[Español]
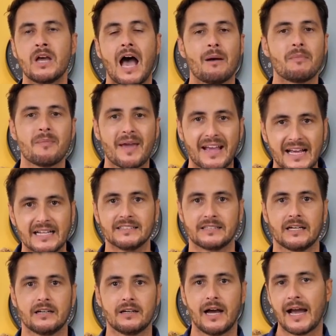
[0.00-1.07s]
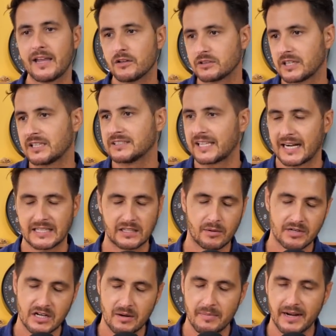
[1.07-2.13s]
A mí me encanta. Hay otras
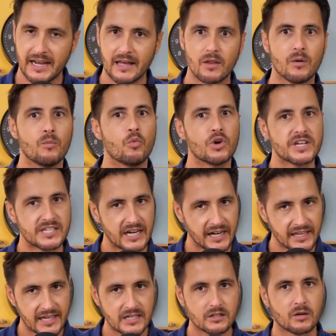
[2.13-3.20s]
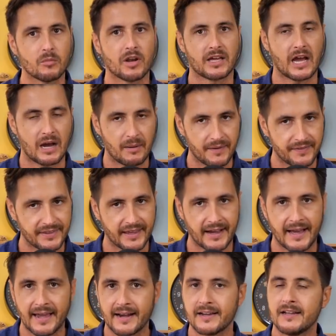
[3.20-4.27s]
alternativas en el mercado muy serias, como las que acaban de
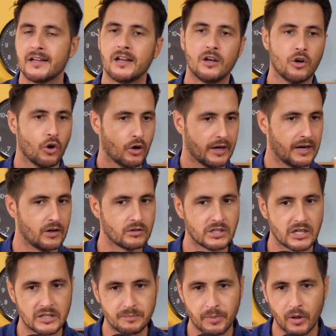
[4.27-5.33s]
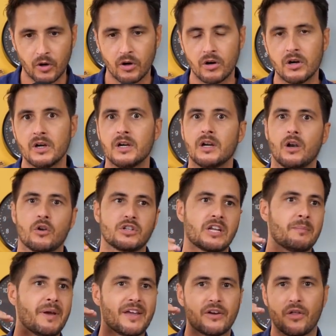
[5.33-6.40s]
llegar, los Reno 6 Pro, los
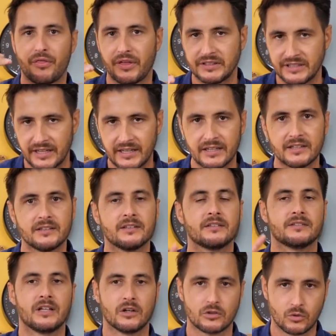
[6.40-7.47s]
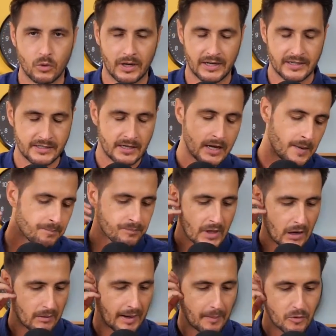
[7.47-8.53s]
MI11T, de los cuales
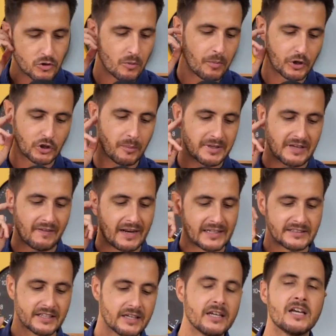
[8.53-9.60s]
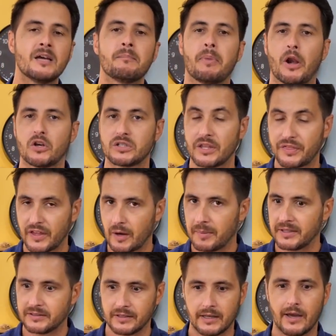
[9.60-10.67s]
hablaremos un poquito más adelante, pero
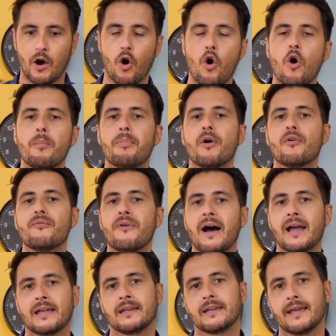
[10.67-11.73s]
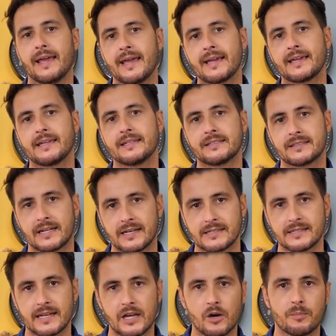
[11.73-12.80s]
sinceramente, Oppo fine X3
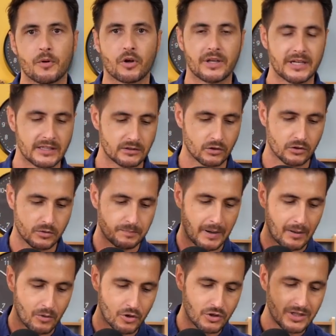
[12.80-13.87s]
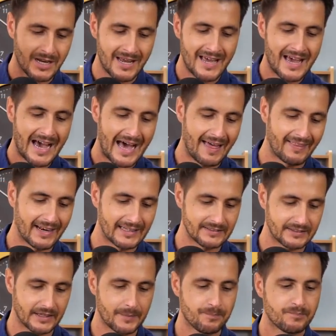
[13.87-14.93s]
Neo por 500 pavos,
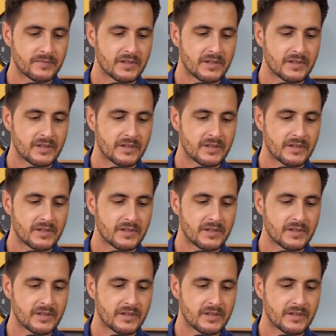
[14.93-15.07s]
adelante.